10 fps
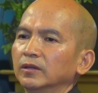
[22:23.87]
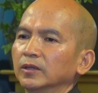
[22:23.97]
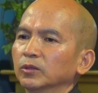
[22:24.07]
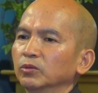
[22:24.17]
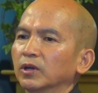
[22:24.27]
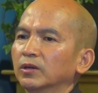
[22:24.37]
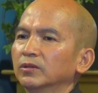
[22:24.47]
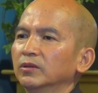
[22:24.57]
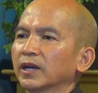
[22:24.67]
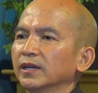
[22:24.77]
cụ
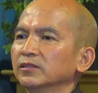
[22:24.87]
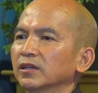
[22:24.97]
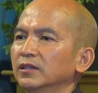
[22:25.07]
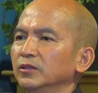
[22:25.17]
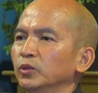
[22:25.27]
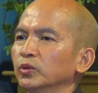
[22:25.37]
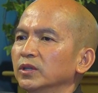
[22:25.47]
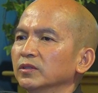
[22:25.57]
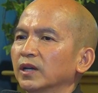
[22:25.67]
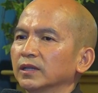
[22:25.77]
tổ khai sơn chùa
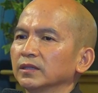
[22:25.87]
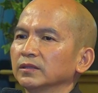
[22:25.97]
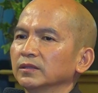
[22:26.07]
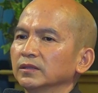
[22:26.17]
Định Thành,